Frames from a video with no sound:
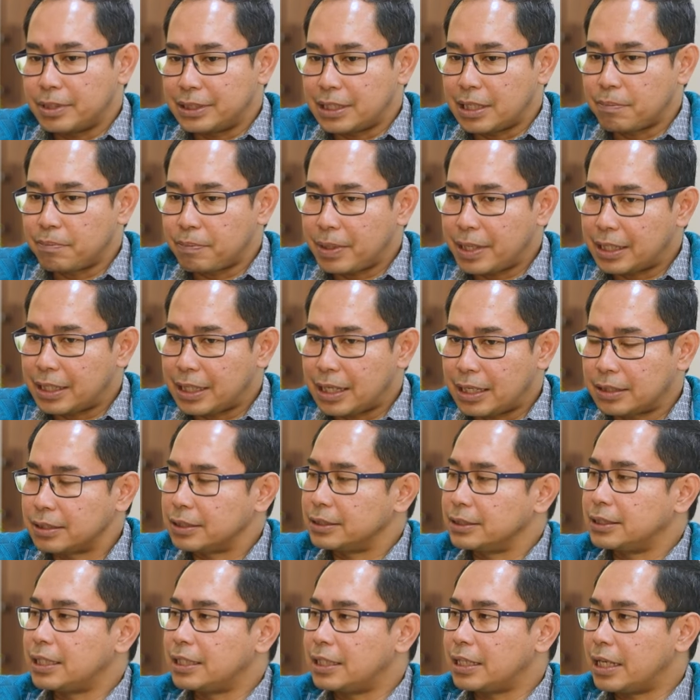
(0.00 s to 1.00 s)

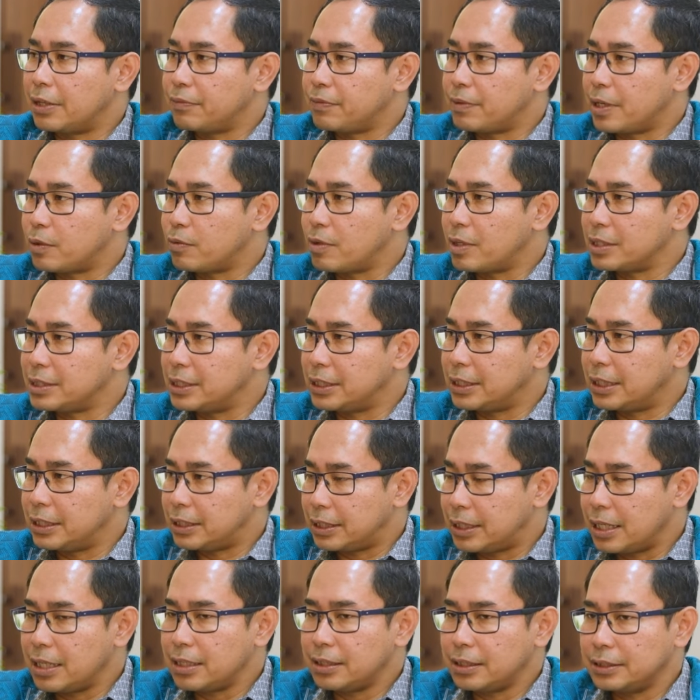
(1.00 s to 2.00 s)
menyampaikan rencana evakuasi
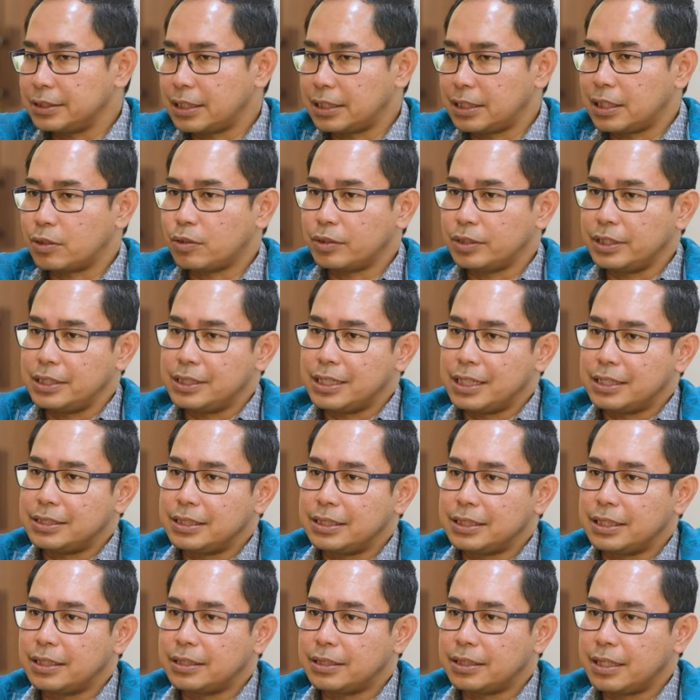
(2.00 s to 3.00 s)
kita, rencana
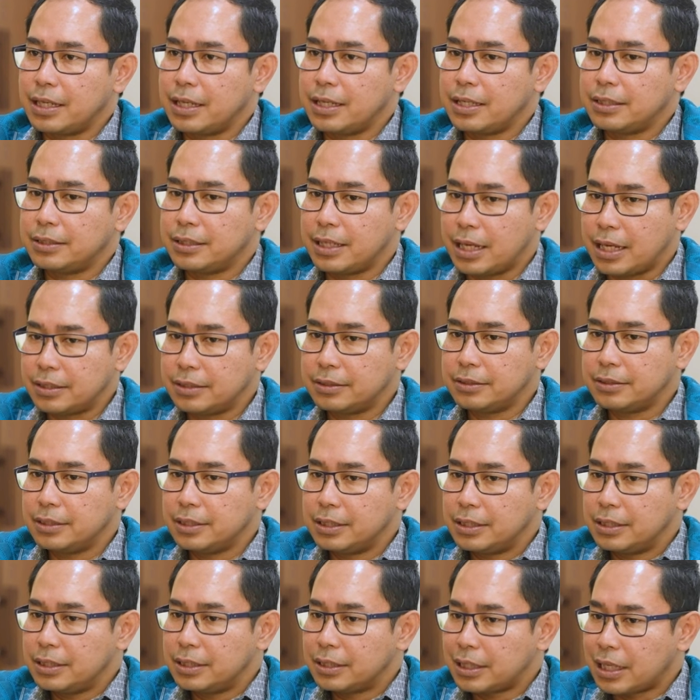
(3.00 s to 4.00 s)
kontingensi kita, dan
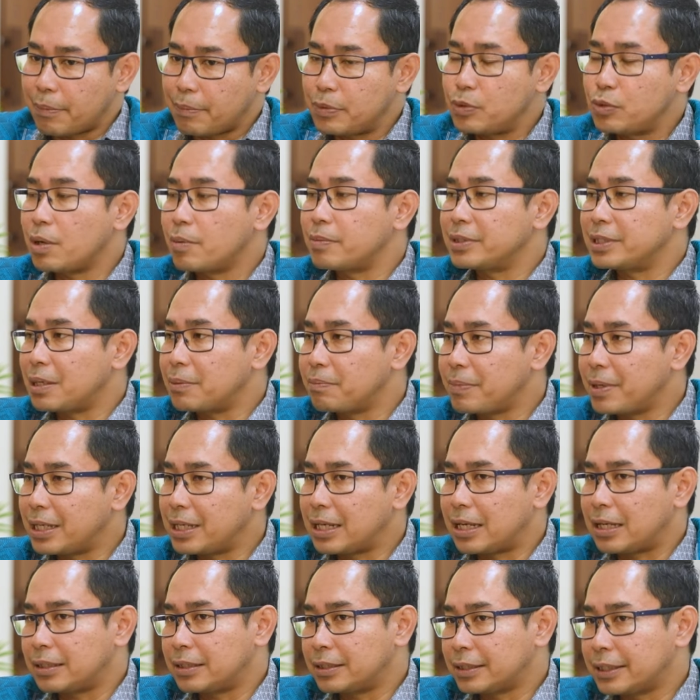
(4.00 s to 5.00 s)
kami juga
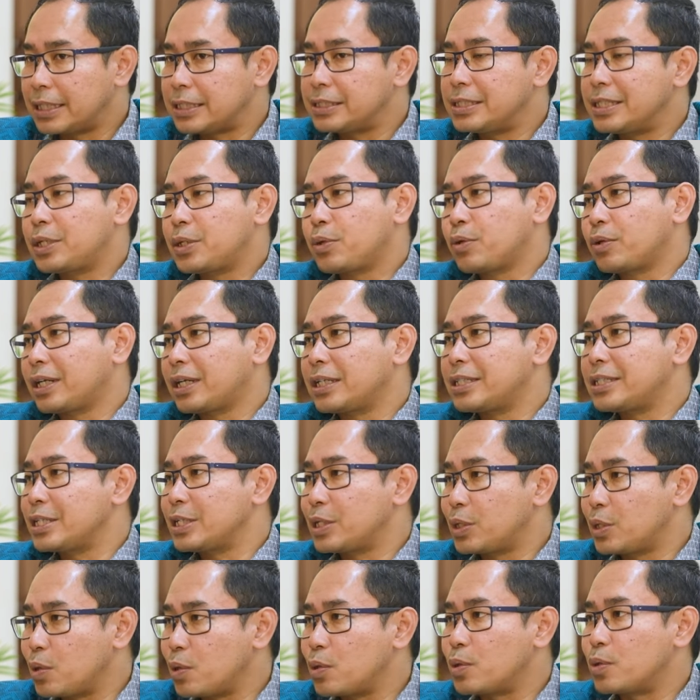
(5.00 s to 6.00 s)
menyampaikan
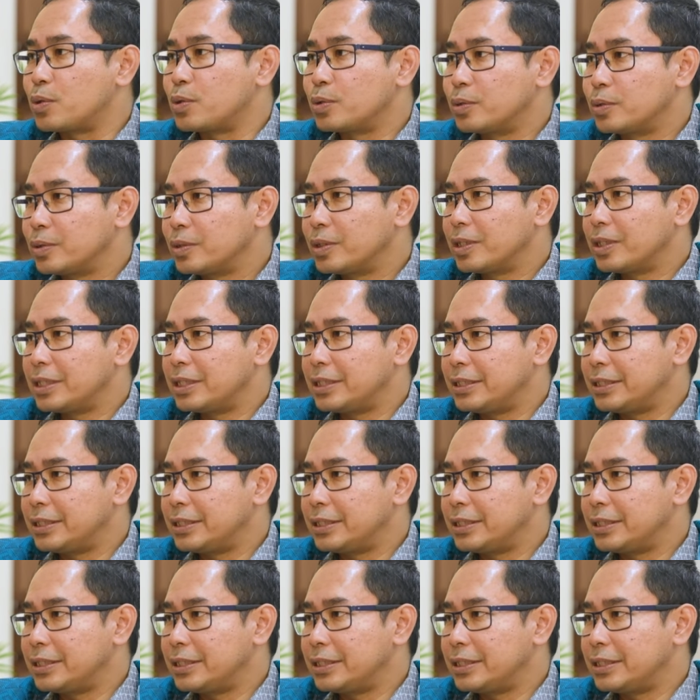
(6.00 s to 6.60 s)
resiko-resiko